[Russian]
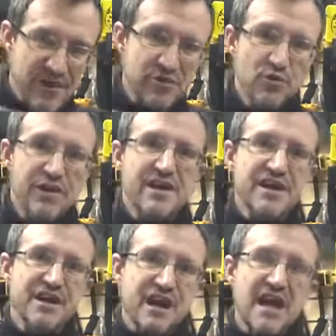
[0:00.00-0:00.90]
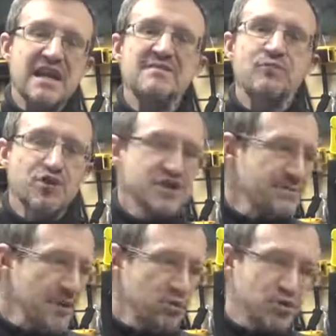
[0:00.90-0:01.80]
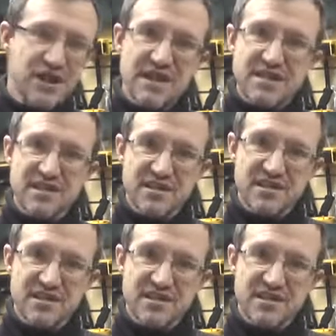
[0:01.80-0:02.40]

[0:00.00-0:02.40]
который реально можно погружать